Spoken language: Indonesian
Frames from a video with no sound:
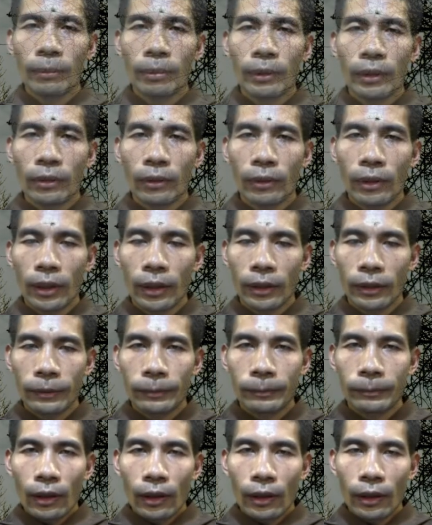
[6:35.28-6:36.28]
berdoa.
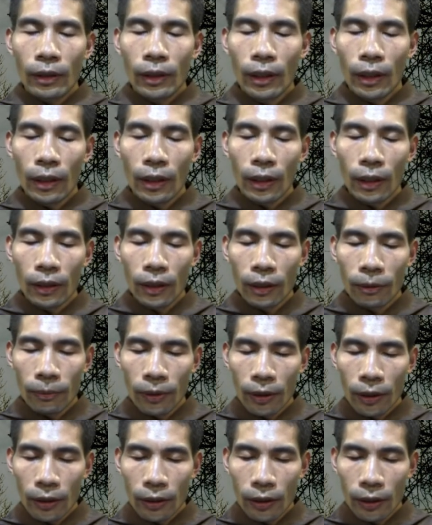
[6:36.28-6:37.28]
Ya Allah yang
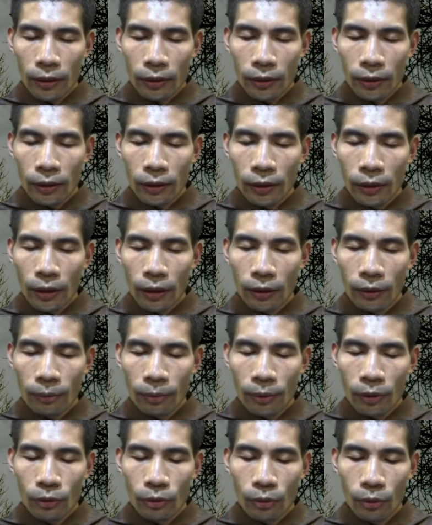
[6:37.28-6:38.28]
Maha Kasih, kami
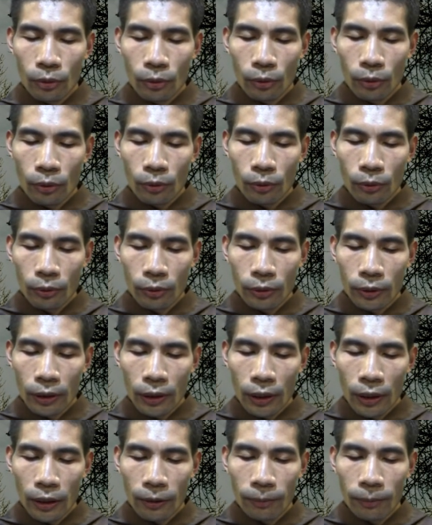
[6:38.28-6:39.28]
bersyukur untuk
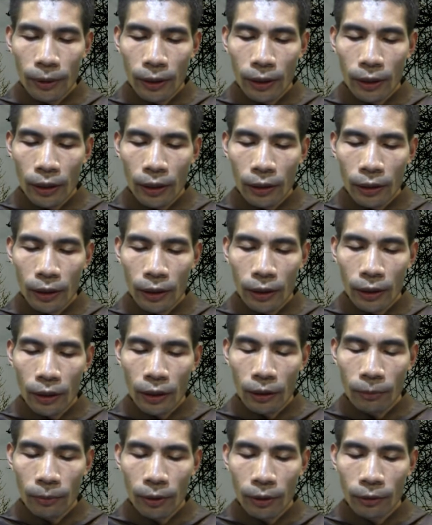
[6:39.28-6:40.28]
segala berkat dan
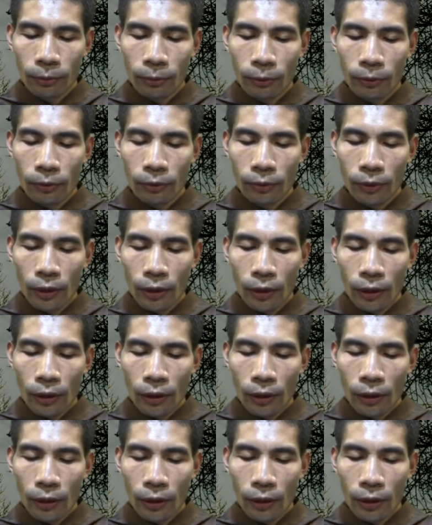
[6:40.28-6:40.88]
rahmat-Mu